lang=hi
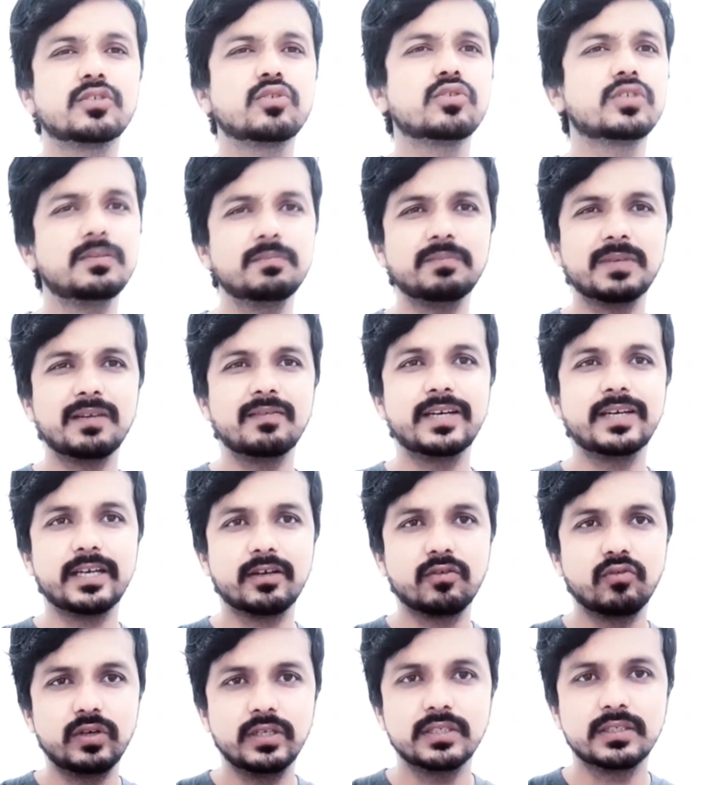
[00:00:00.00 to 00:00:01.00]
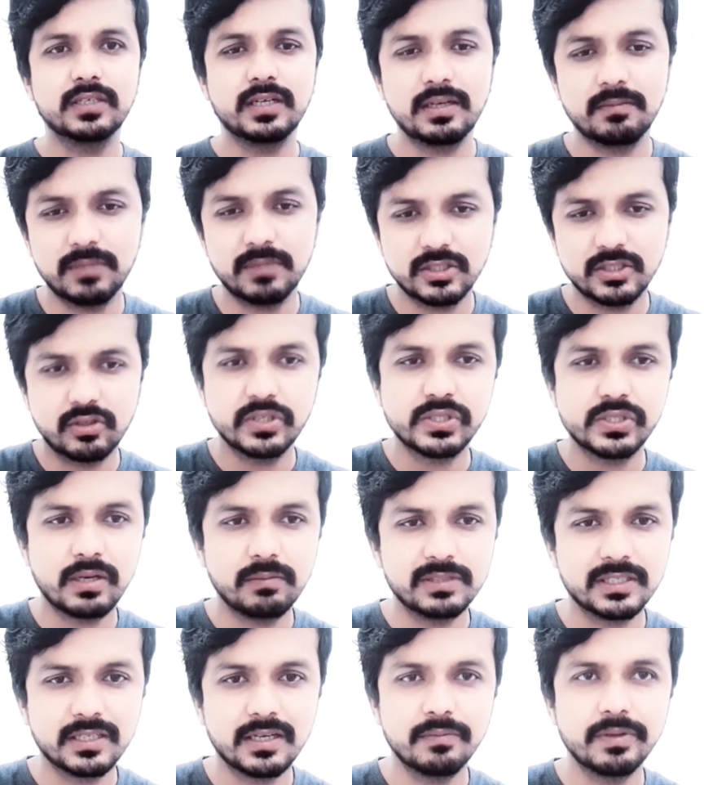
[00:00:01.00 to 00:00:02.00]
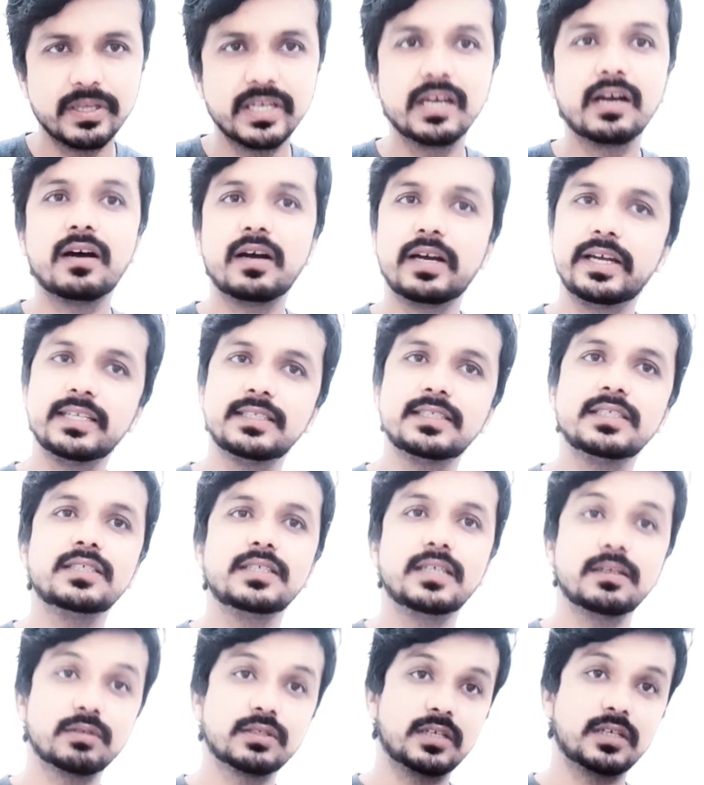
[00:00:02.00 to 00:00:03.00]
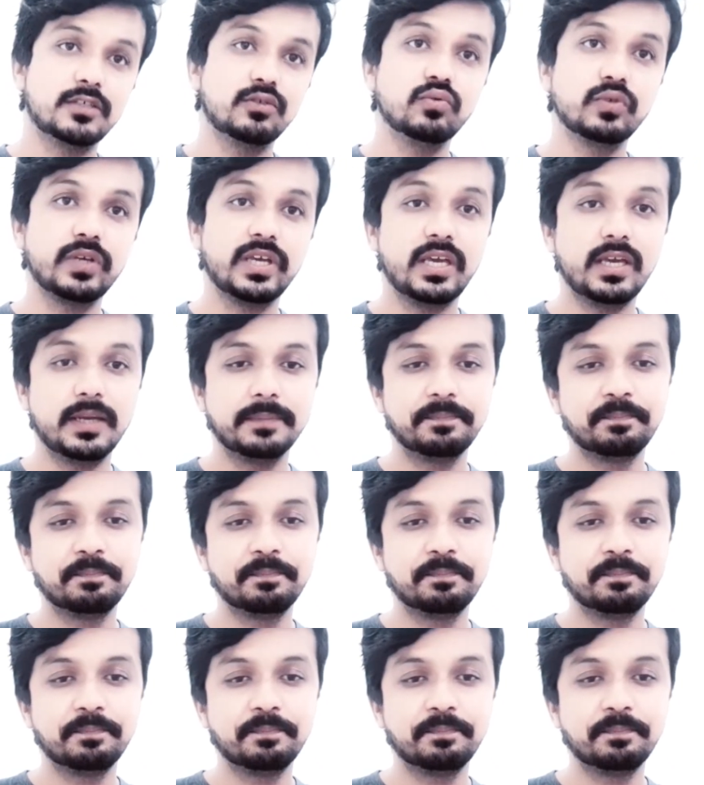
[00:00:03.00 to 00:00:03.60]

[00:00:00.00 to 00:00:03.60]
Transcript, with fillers: सो सिंपल वे है कोई इतना लंबा चौड़ा हिसाब किताब नहीं है हाँ एक चीज़ ये बता दूँ कि